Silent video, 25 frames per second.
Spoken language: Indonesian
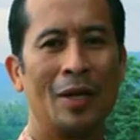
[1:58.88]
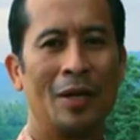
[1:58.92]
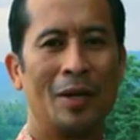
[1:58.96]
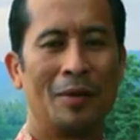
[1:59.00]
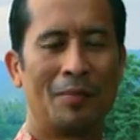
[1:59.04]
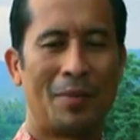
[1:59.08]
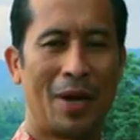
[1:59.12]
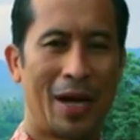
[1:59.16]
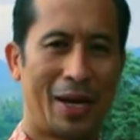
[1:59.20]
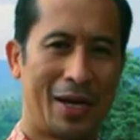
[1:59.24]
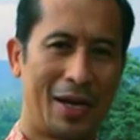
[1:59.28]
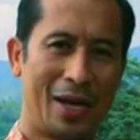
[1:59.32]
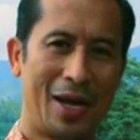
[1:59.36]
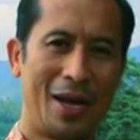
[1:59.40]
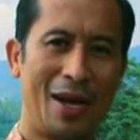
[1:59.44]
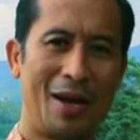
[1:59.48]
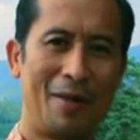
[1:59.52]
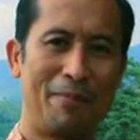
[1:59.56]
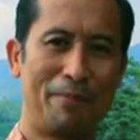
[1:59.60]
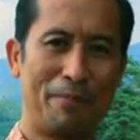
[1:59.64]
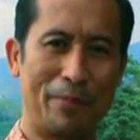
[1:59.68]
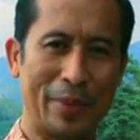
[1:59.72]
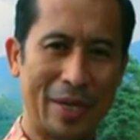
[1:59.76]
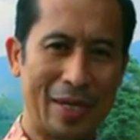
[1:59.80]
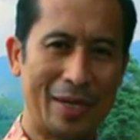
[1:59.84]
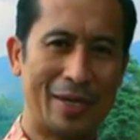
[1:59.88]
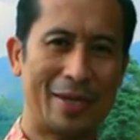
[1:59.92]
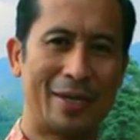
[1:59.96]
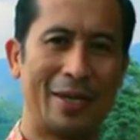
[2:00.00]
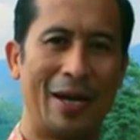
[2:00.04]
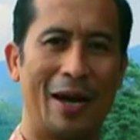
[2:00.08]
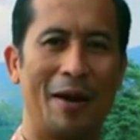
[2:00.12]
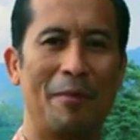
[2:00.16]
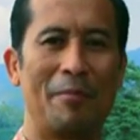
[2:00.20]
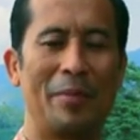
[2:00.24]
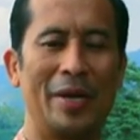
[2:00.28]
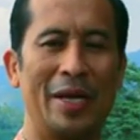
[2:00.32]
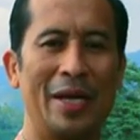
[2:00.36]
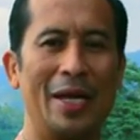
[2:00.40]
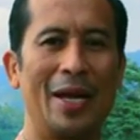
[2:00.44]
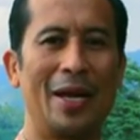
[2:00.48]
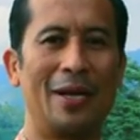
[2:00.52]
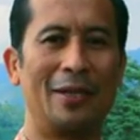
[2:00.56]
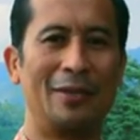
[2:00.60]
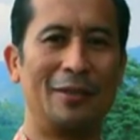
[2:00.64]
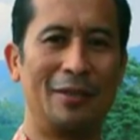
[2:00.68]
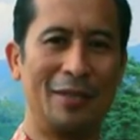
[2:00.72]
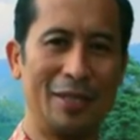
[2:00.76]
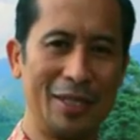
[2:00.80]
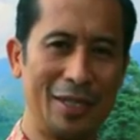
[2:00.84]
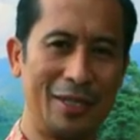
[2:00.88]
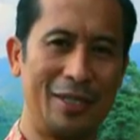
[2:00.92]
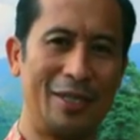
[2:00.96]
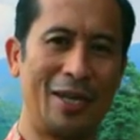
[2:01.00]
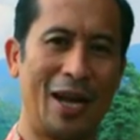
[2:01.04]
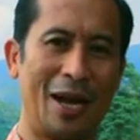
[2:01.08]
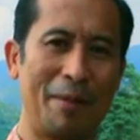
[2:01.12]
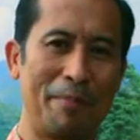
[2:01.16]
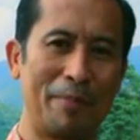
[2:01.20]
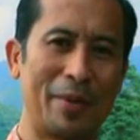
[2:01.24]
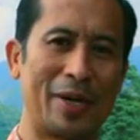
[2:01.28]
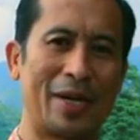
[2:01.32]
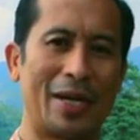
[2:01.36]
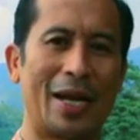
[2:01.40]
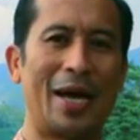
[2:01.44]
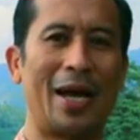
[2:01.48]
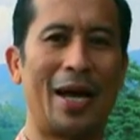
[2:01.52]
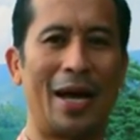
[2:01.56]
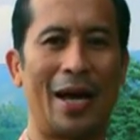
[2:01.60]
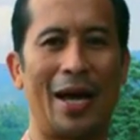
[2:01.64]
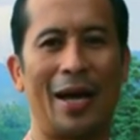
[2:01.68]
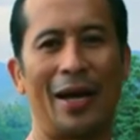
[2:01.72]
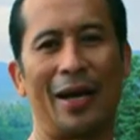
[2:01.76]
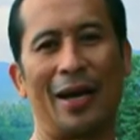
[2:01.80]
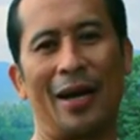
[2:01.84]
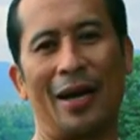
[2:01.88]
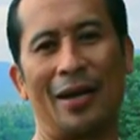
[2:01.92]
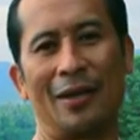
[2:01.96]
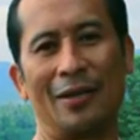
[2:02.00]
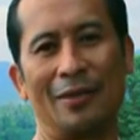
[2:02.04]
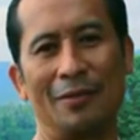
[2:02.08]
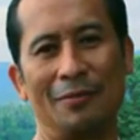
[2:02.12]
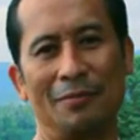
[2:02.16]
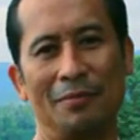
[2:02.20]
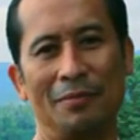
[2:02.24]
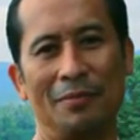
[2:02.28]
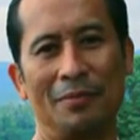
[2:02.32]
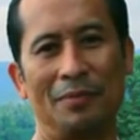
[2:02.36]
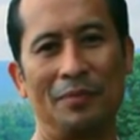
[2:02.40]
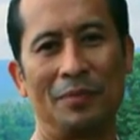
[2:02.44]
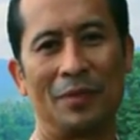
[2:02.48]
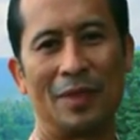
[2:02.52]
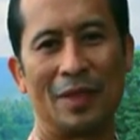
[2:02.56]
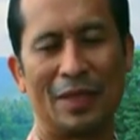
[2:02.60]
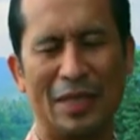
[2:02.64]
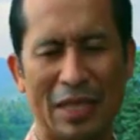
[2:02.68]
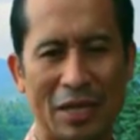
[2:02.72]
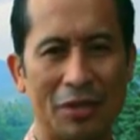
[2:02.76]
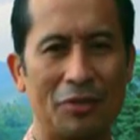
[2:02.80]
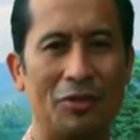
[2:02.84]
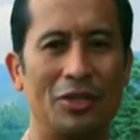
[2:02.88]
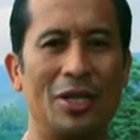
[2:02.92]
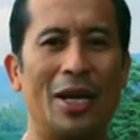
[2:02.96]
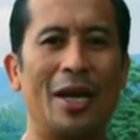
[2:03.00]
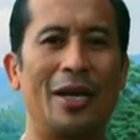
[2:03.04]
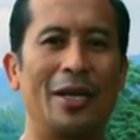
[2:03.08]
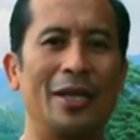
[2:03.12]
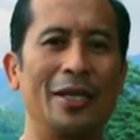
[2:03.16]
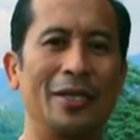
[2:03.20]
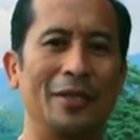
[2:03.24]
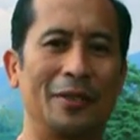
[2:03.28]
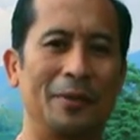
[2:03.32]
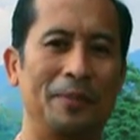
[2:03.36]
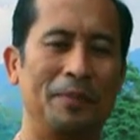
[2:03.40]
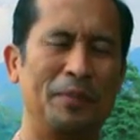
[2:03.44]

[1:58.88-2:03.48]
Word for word: maka perdamaian tidak pernah akan terjadi.